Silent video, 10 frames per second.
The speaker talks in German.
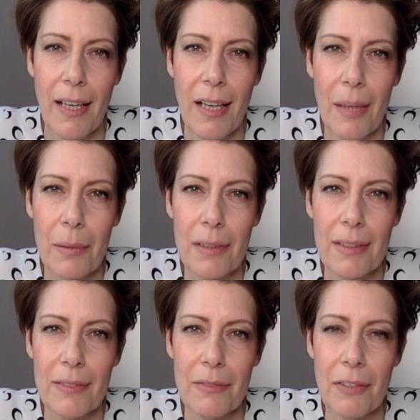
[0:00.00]

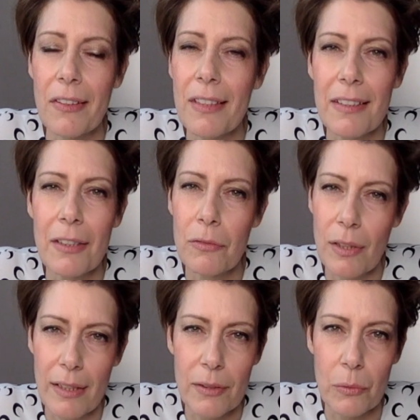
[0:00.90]
Aber was geht hier
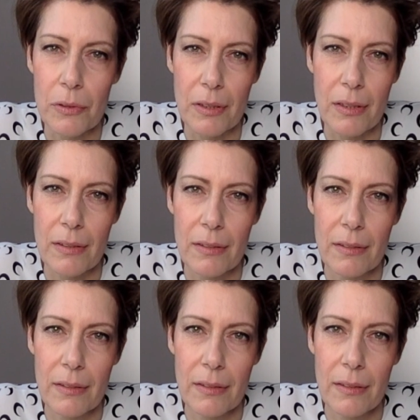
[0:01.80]
wirklich unter?
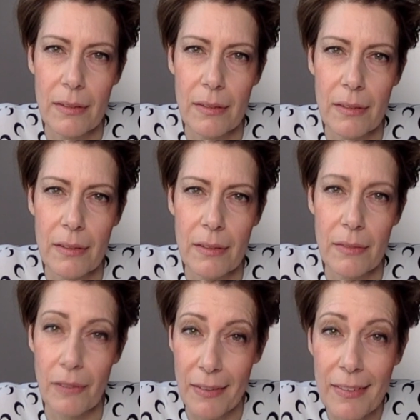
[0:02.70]

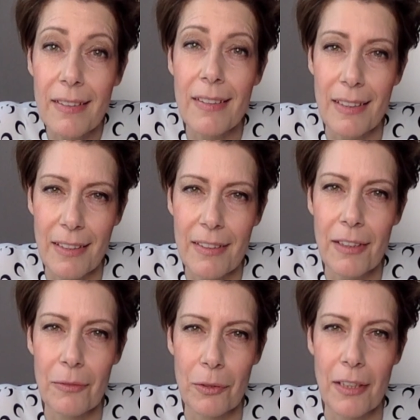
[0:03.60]
Was geht
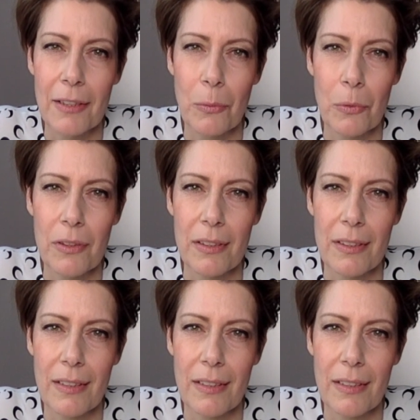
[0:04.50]
hier wirklich unter?